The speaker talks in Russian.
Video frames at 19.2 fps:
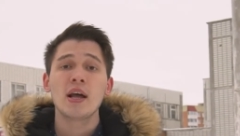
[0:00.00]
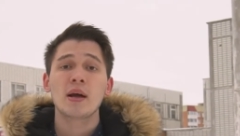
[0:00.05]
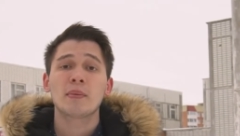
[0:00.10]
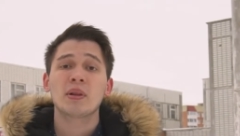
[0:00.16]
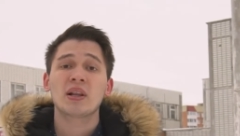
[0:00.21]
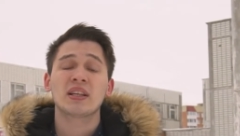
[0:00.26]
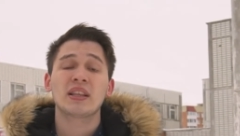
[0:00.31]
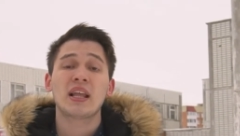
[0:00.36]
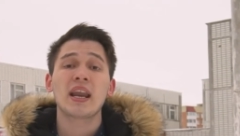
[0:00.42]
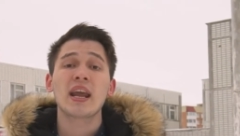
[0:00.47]

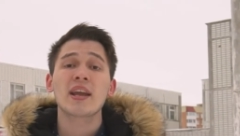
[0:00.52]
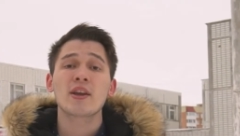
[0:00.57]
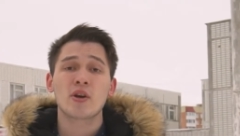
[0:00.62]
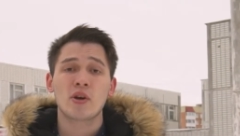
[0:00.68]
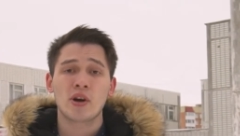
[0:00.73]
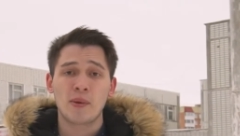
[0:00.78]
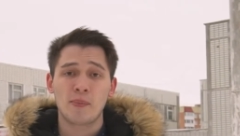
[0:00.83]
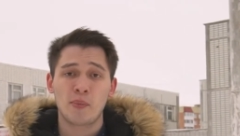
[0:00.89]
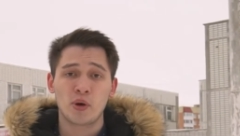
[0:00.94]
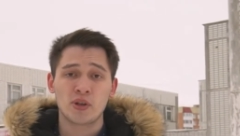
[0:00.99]
Благодаря ее
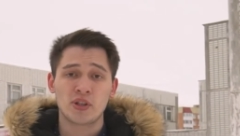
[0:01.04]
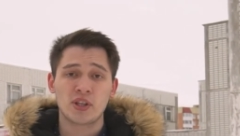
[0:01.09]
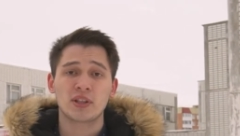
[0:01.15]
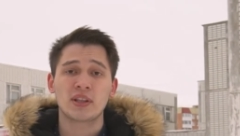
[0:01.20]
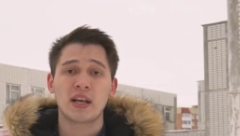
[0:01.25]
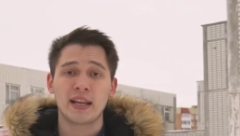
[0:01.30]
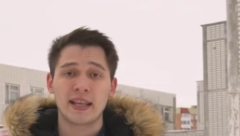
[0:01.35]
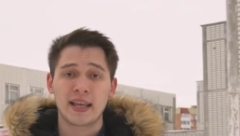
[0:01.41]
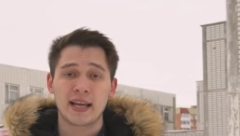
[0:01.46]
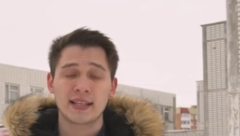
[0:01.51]
работе
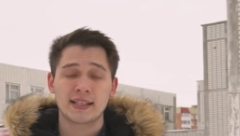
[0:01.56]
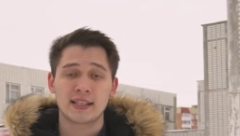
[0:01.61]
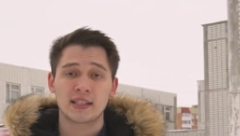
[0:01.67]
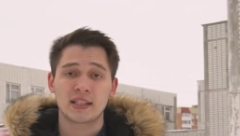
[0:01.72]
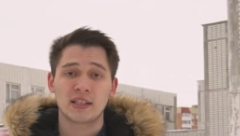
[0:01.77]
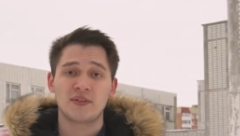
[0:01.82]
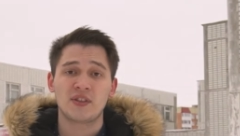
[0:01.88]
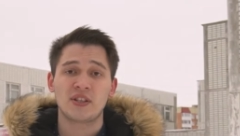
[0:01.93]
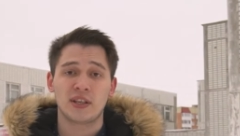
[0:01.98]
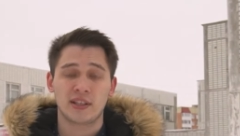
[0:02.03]

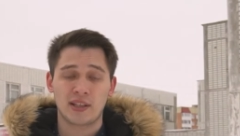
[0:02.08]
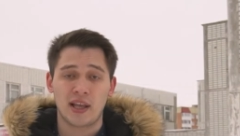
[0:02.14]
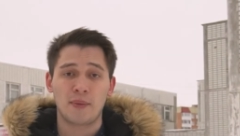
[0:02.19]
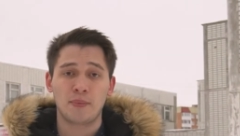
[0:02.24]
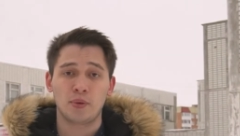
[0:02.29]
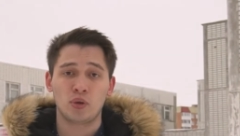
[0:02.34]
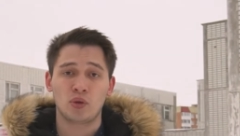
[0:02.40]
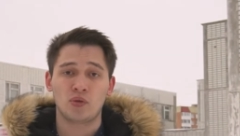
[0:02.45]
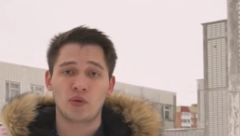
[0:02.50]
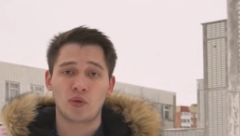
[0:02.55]
тольяттинцы всегда
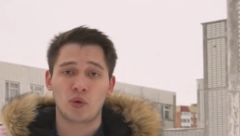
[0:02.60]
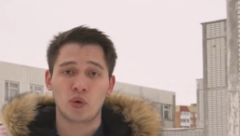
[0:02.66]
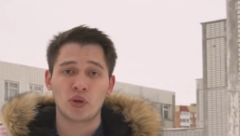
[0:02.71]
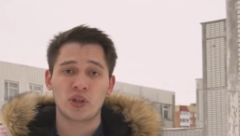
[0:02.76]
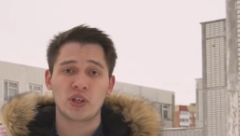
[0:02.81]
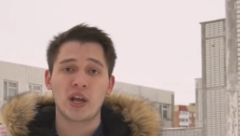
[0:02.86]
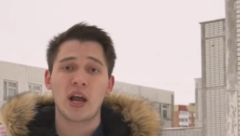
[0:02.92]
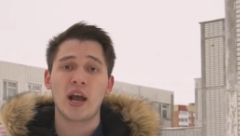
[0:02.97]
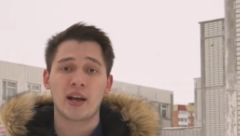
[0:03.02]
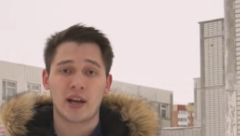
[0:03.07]
будут в
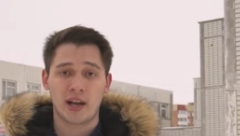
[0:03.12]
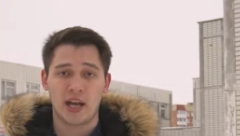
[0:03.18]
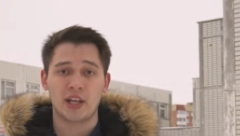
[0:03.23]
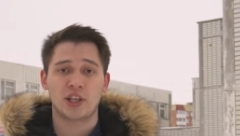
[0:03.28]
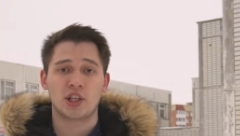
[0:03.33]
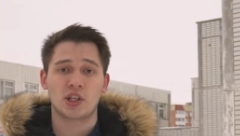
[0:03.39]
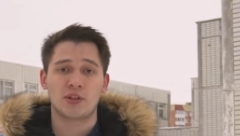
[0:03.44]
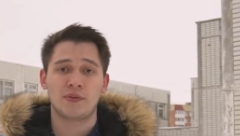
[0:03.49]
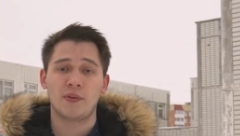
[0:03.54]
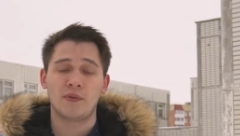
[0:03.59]
курсе о
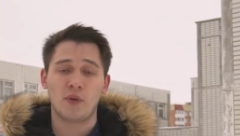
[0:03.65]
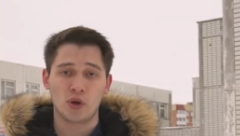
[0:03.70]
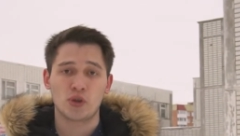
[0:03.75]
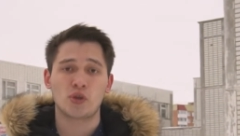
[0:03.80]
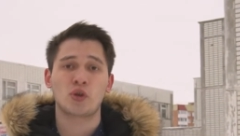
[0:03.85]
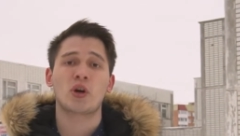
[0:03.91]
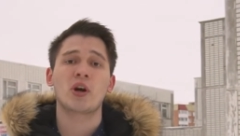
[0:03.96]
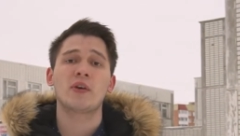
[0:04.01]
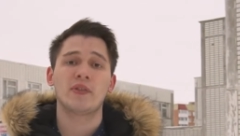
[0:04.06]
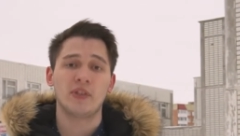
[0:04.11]
качестве
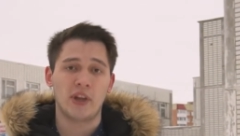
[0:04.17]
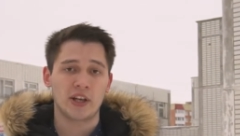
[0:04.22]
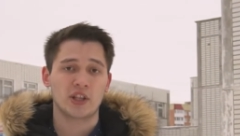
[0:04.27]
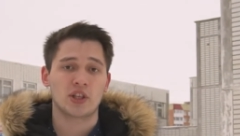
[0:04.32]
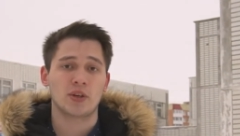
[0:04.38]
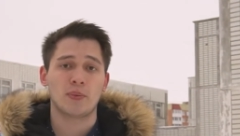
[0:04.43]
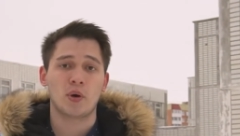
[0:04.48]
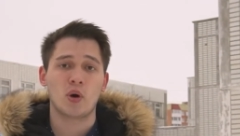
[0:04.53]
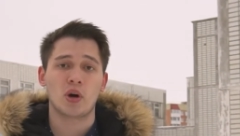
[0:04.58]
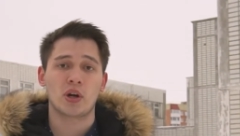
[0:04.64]
воздуха в
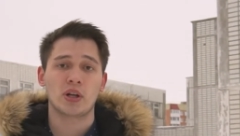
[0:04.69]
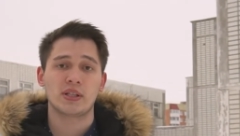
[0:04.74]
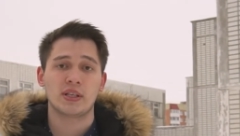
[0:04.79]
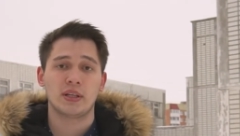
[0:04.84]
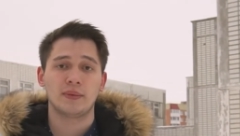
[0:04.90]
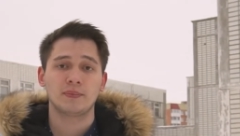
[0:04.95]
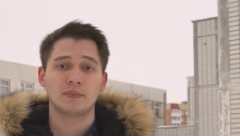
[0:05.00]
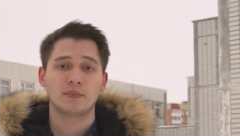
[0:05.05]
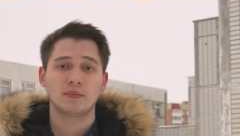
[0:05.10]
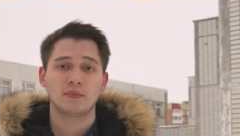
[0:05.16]
нашем
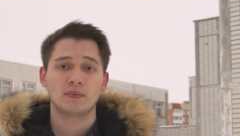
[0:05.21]
городе.